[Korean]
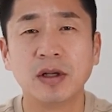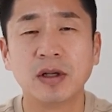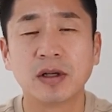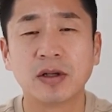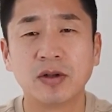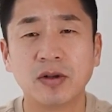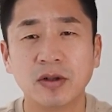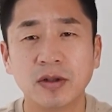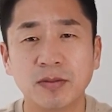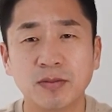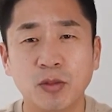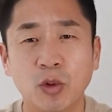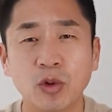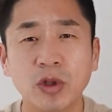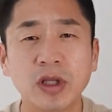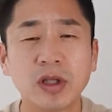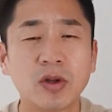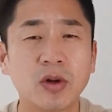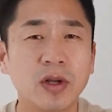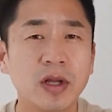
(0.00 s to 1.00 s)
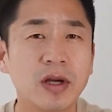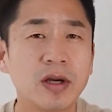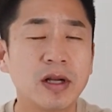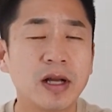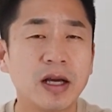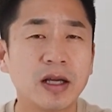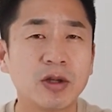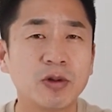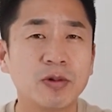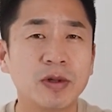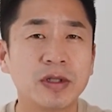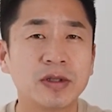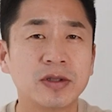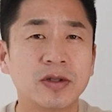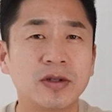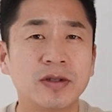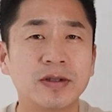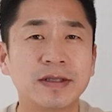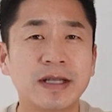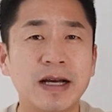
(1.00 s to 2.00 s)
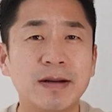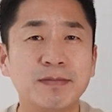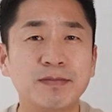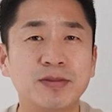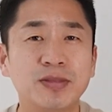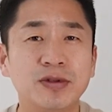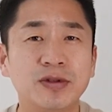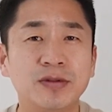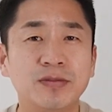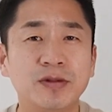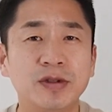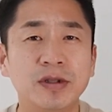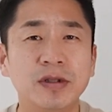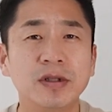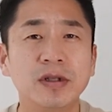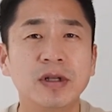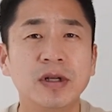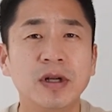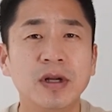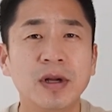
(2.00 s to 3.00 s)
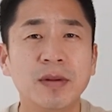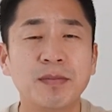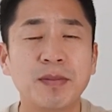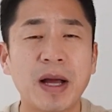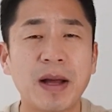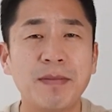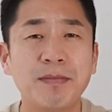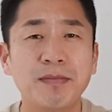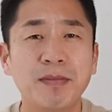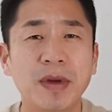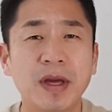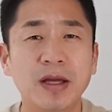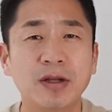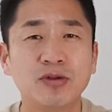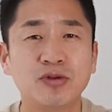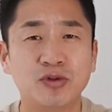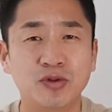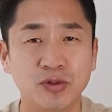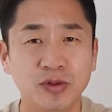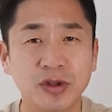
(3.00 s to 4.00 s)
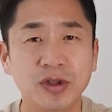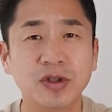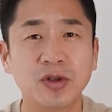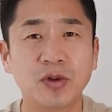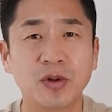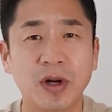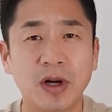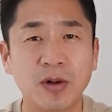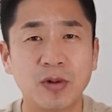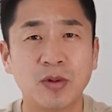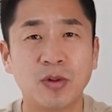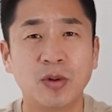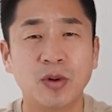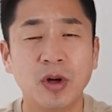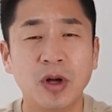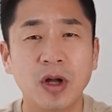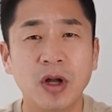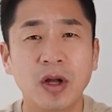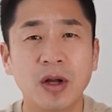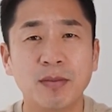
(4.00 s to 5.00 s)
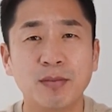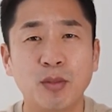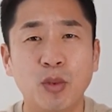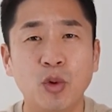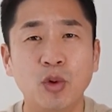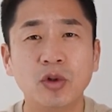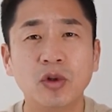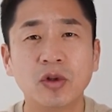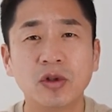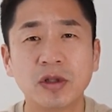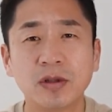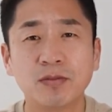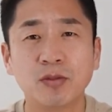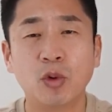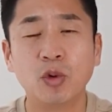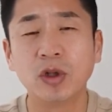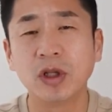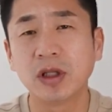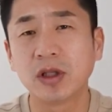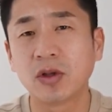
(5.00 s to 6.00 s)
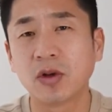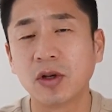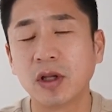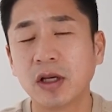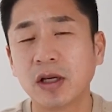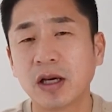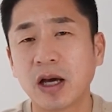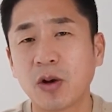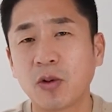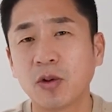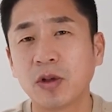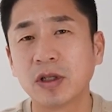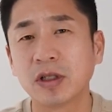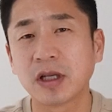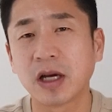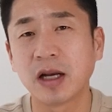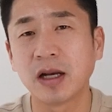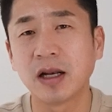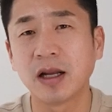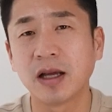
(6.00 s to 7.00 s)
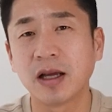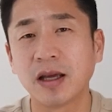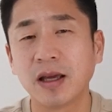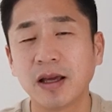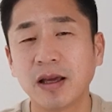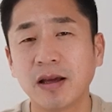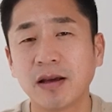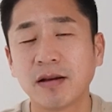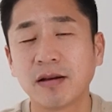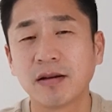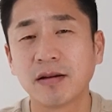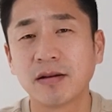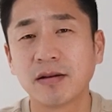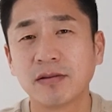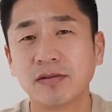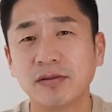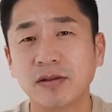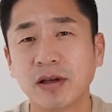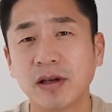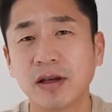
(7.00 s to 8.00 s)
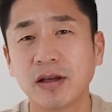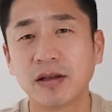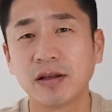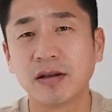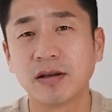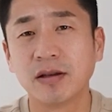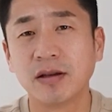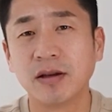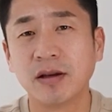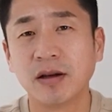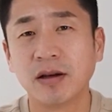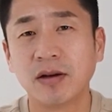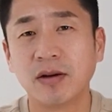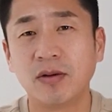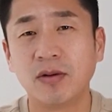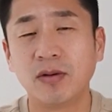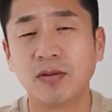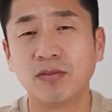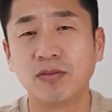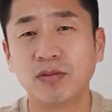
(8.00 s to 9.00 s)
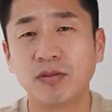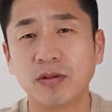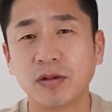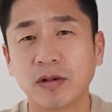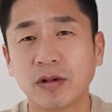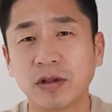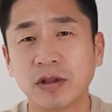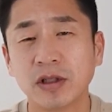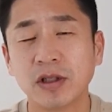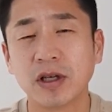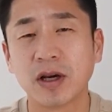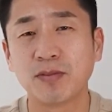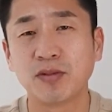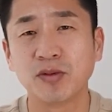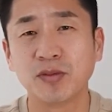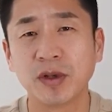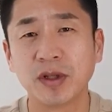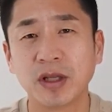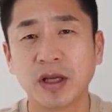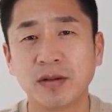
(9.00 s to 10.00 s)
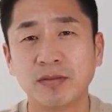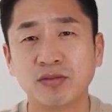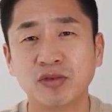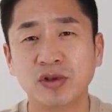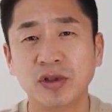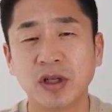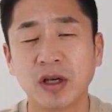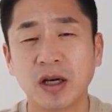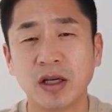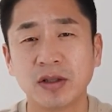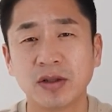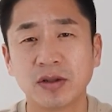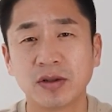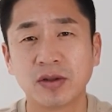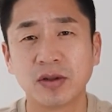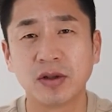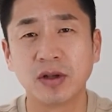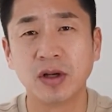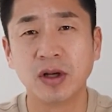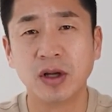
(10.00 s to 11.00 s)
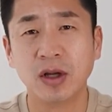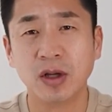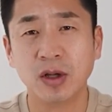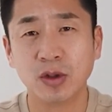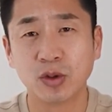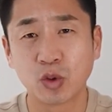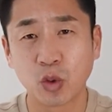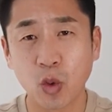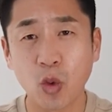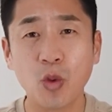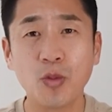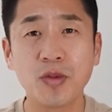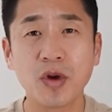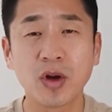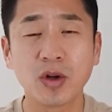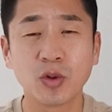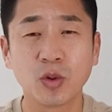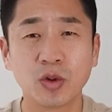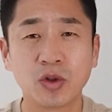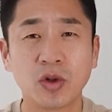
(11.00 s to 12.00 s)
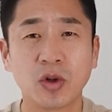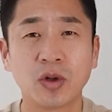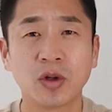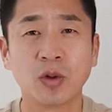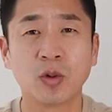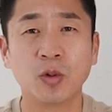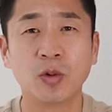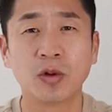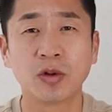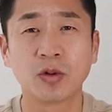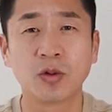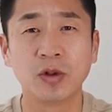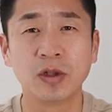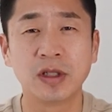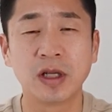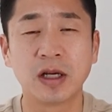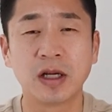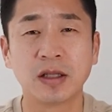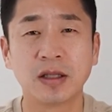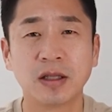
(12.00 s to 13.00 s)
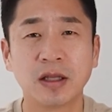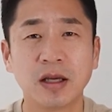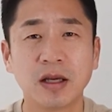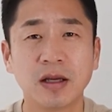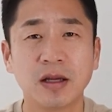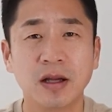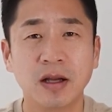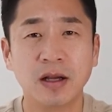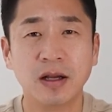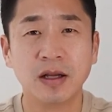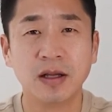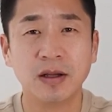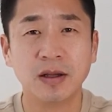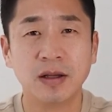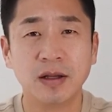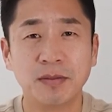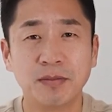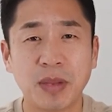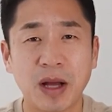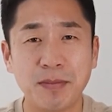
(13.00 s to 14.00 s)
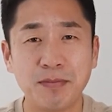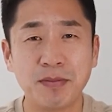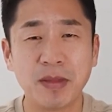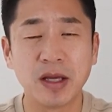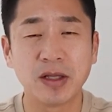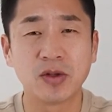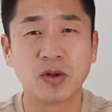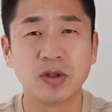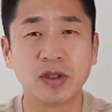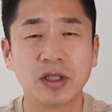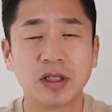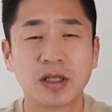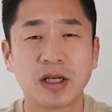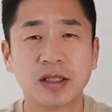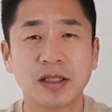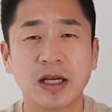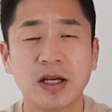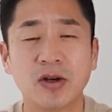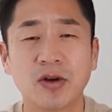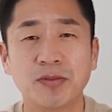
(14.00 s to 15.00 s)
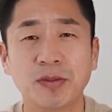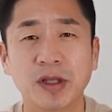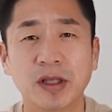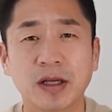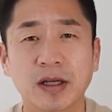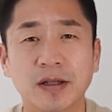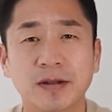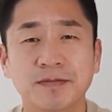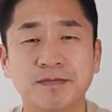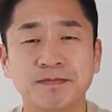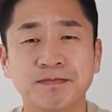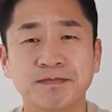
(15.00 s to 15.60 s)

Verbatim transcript: 그런 모니터링을 하기 위해서 상품을 판매 중지로 하고, 모니터링하고 있는 찰나에 그게 진가품에 대한 문제가 있어서 소명 요청이 온 것도 이상한데 판매 정지까지 한 겁니다.